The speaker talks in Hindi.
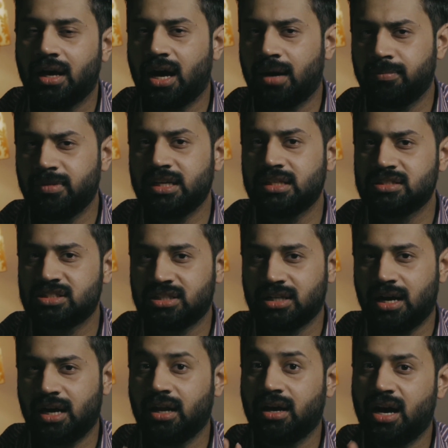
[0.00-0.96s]
हम
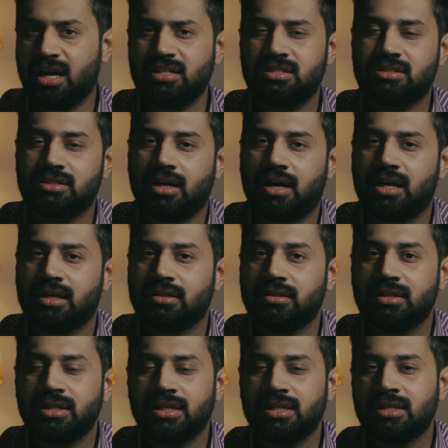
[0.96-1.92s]
इंसान हर साल
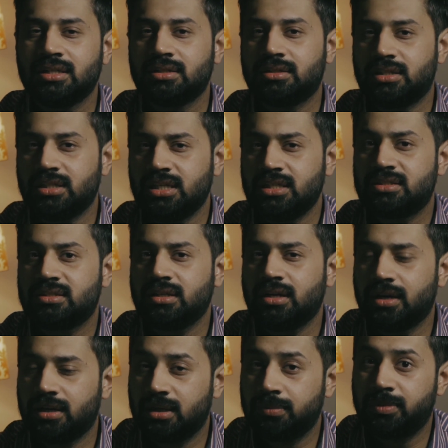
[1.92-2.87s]
30
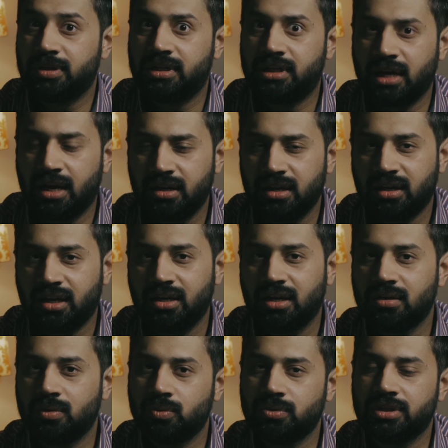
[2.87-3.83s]
अरब टन की
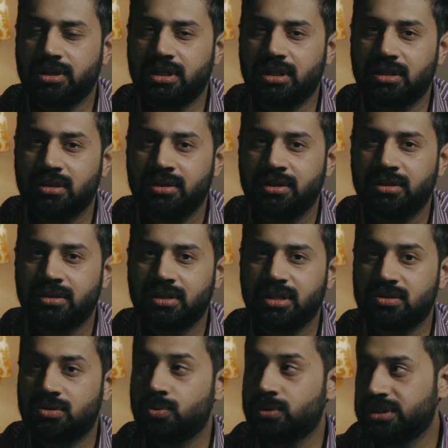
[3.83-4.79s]
आलूदगी
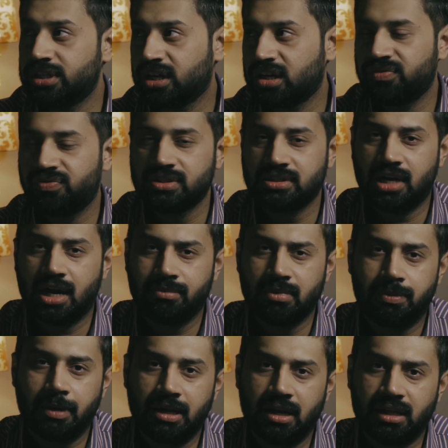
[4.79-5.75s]
इस दुनिया की फ़जा
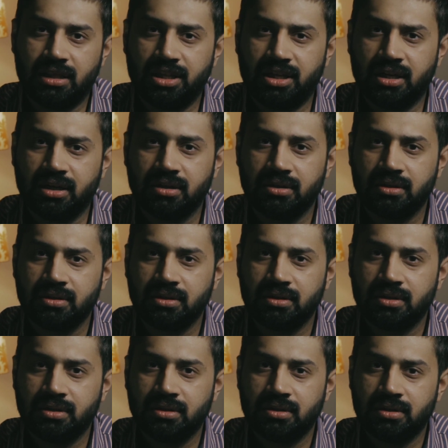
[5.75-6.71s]
में फैलाते
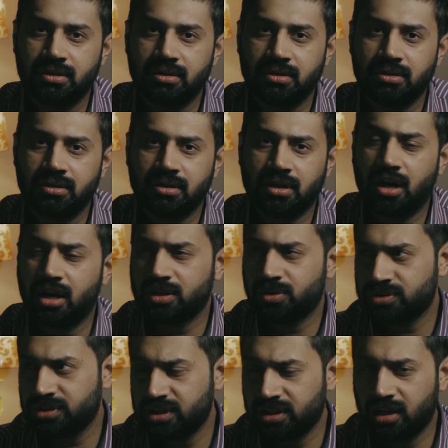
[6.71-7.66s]
हैं
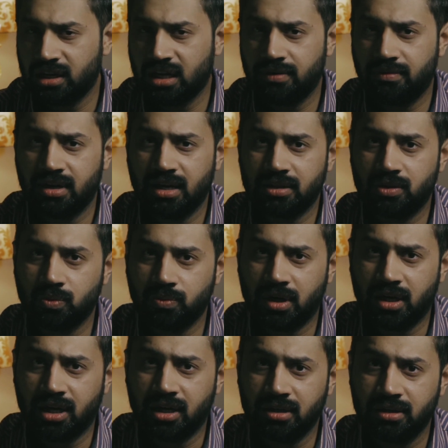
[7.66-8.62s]
गाड़ियों से निकलने वाला
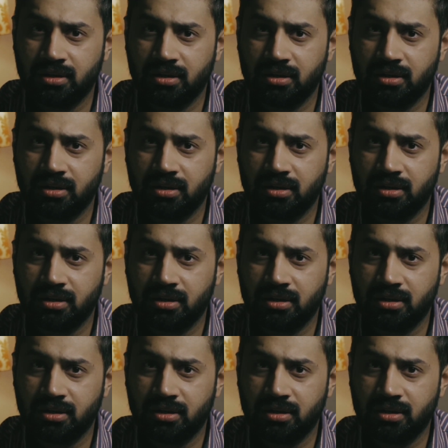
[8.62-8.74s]
धुआं